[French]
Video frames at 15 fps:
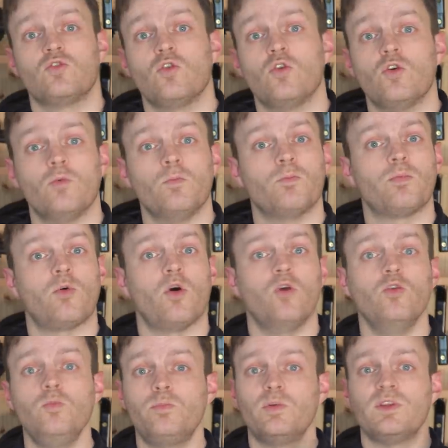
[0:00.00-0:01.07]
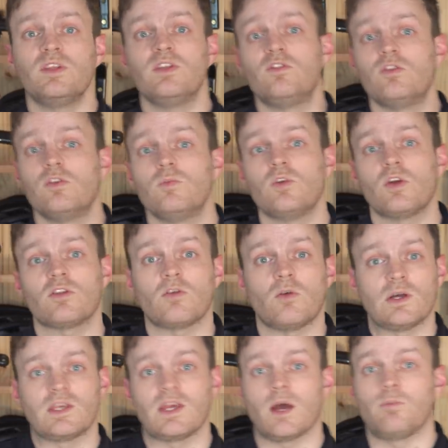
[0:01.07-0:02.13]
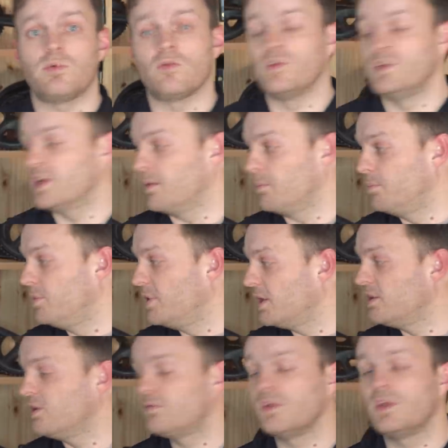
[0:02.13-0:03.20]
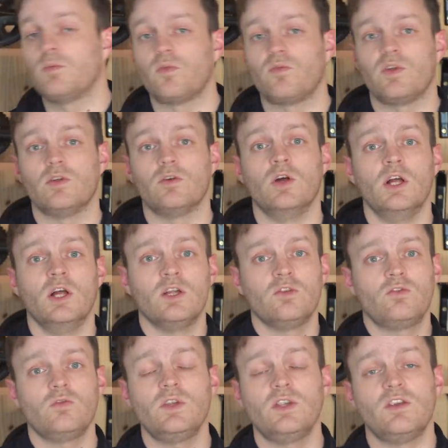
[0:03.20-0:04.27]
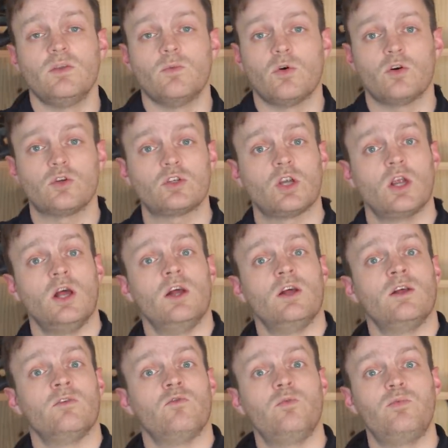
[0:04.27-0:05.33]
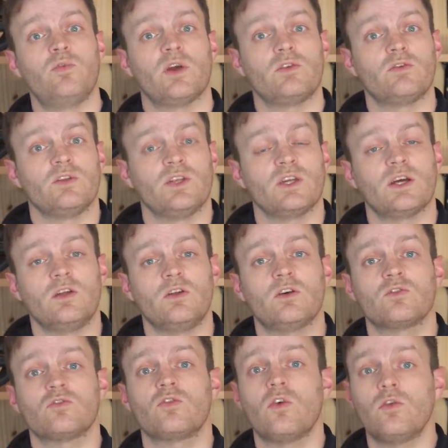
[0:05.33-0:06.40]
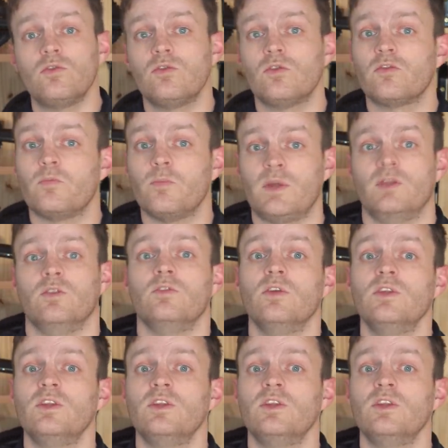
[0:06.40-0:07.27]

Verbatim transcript: je me prends une petite demi-heure, trois quarts pour venir bien nettoyer mon vélo tous les dimanches vous pourrez tenir alors 32 semaines de